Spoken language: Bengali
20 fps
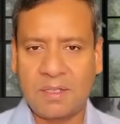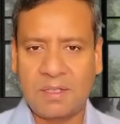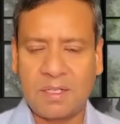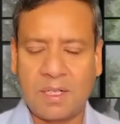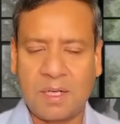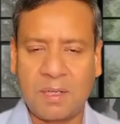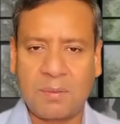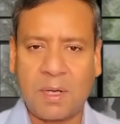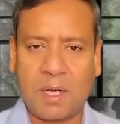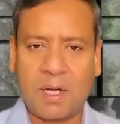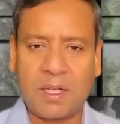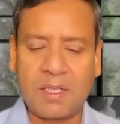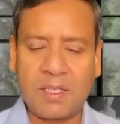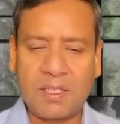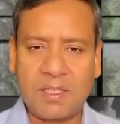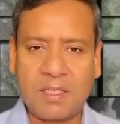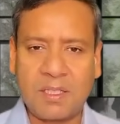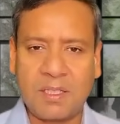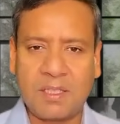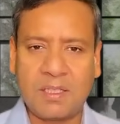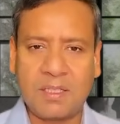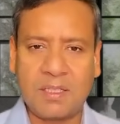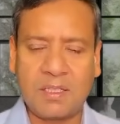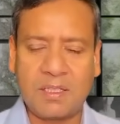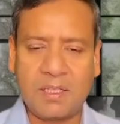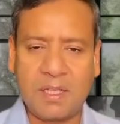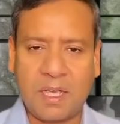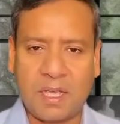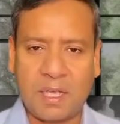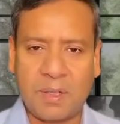সারা বাংলাদেশকে তিনি
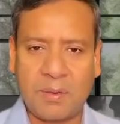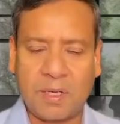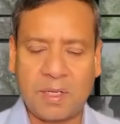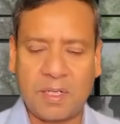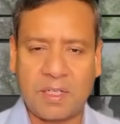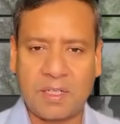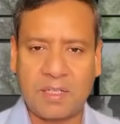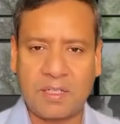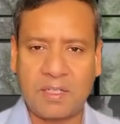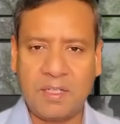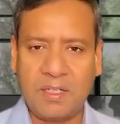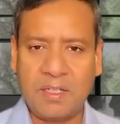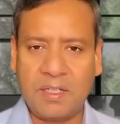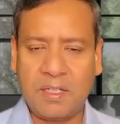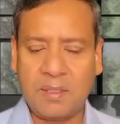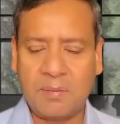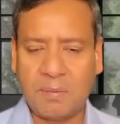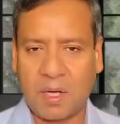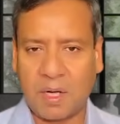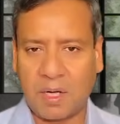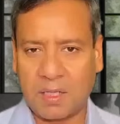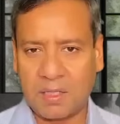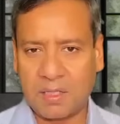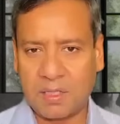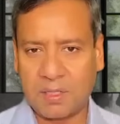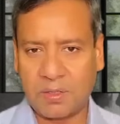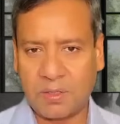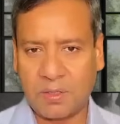একেবারে একটা গ্রিন বাংলাদেশ